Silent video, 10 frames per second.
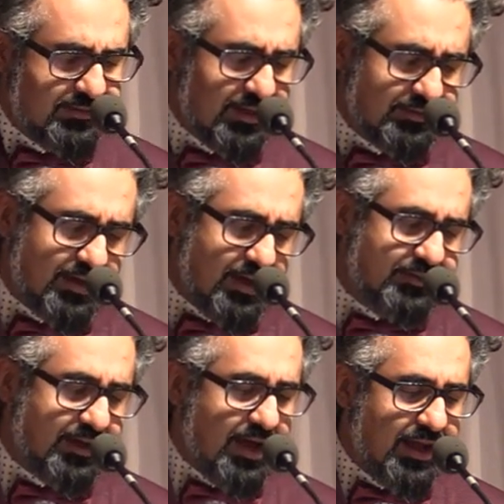da
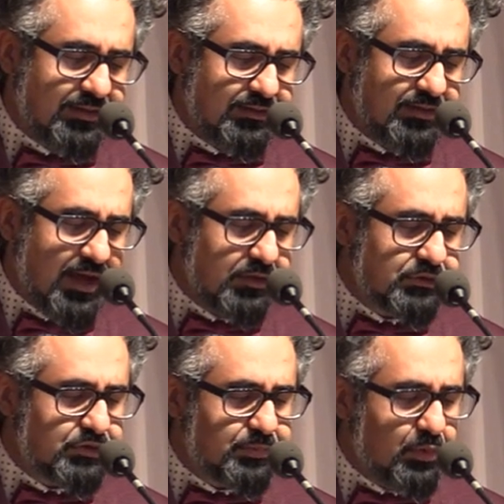tat er allen
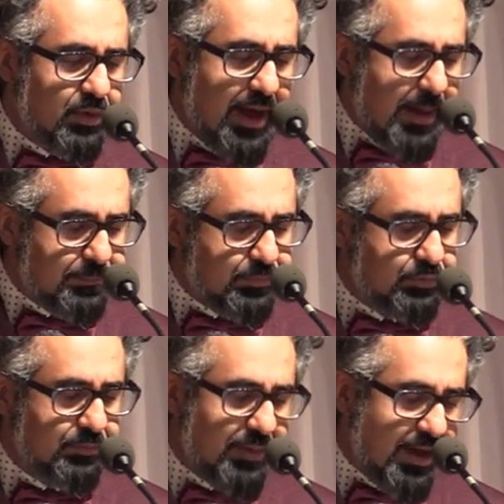Anspruch ab
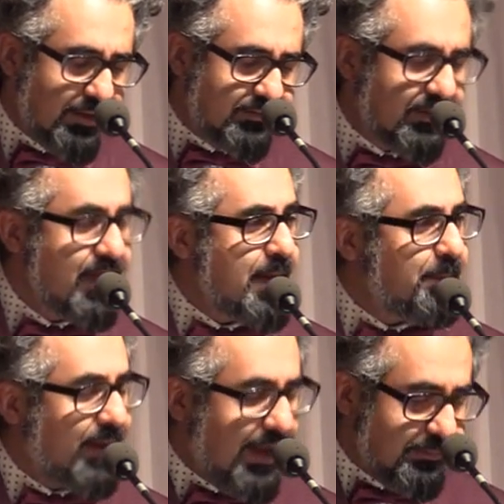und bat,
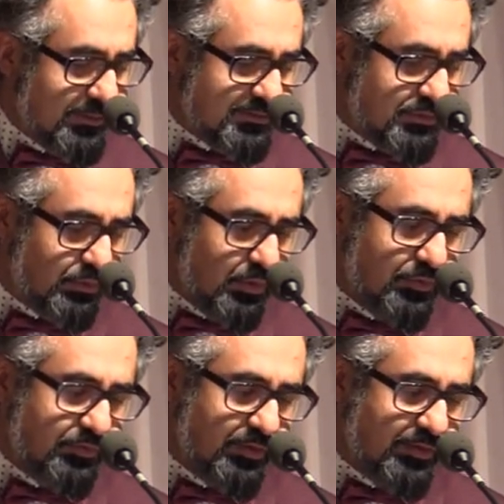bleiben zu
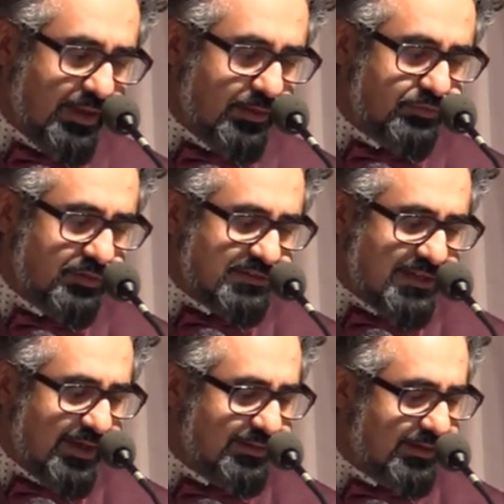dürfen, der von
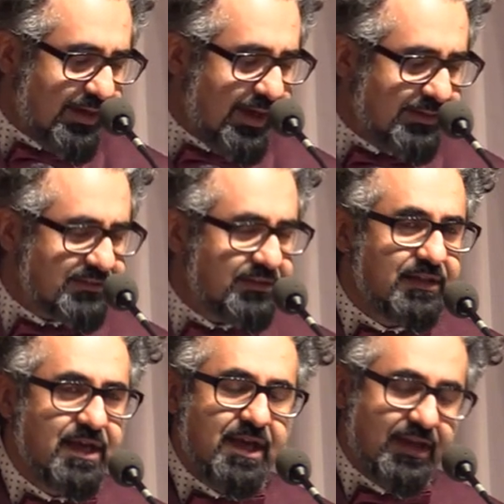seinen
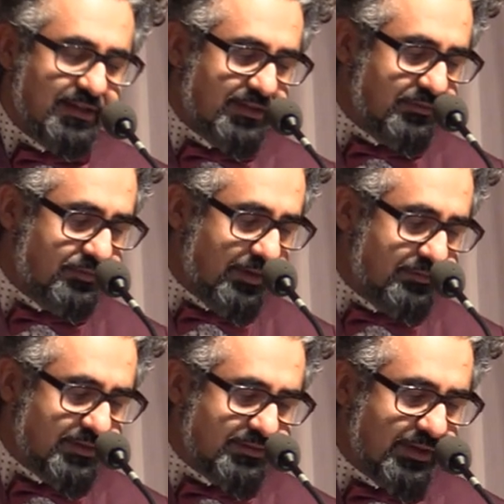Reisen innen
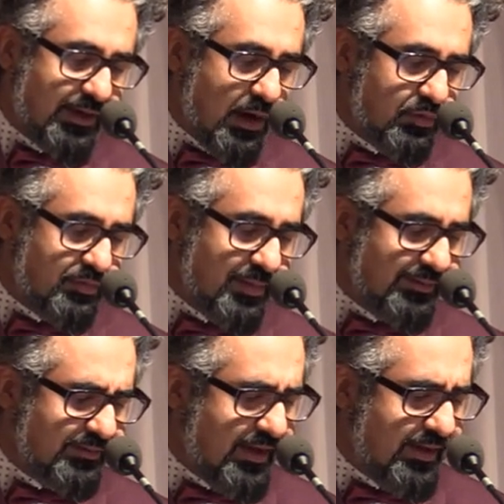verwirrte
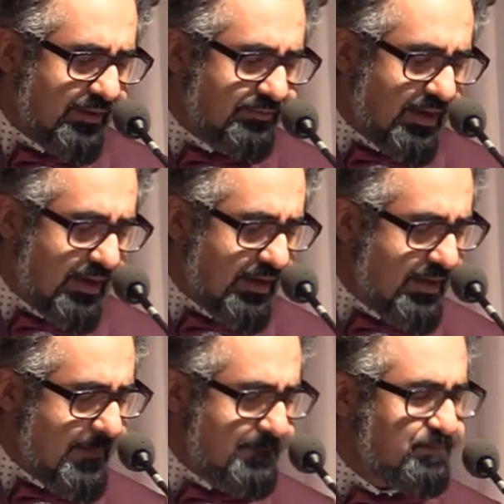Kaufmann, der er war.
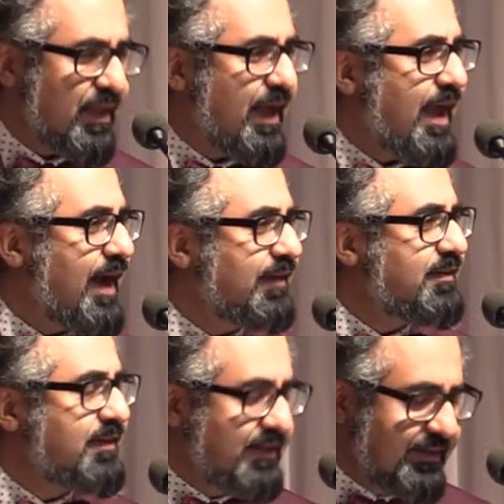Er
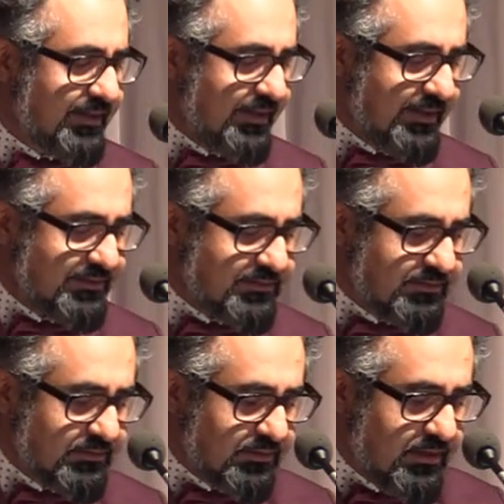hatte nie
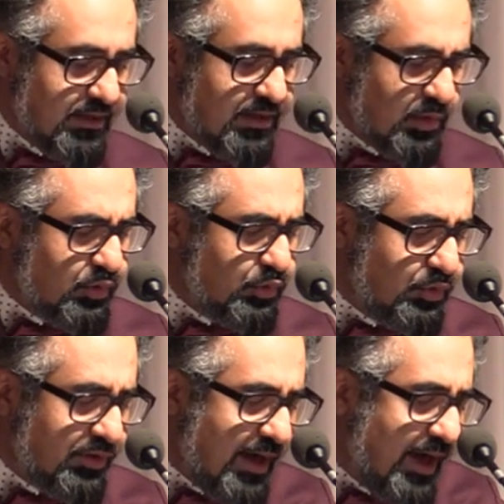gelesen und
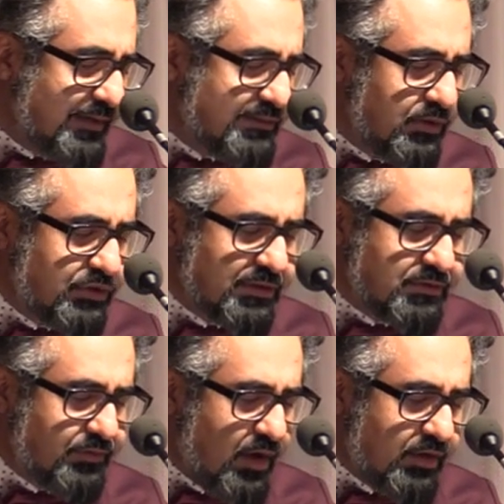nun gar ein
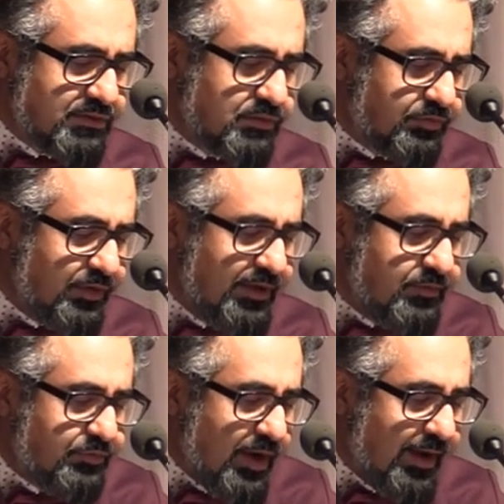solches Wort zu viel
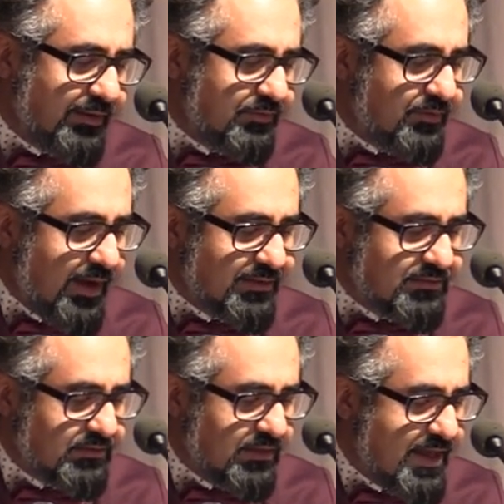für einen
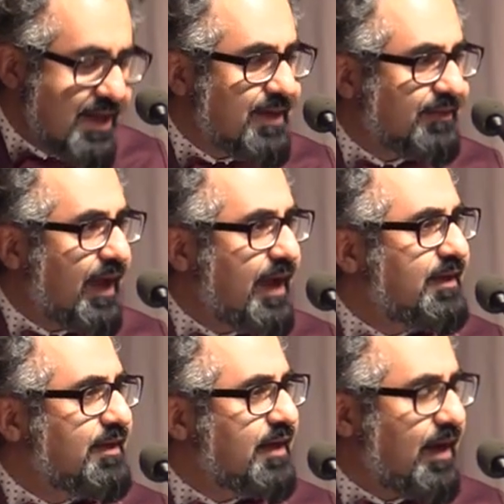Weisen, der
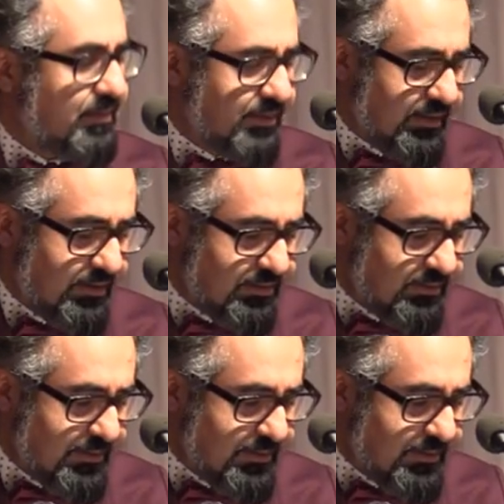Engel aber.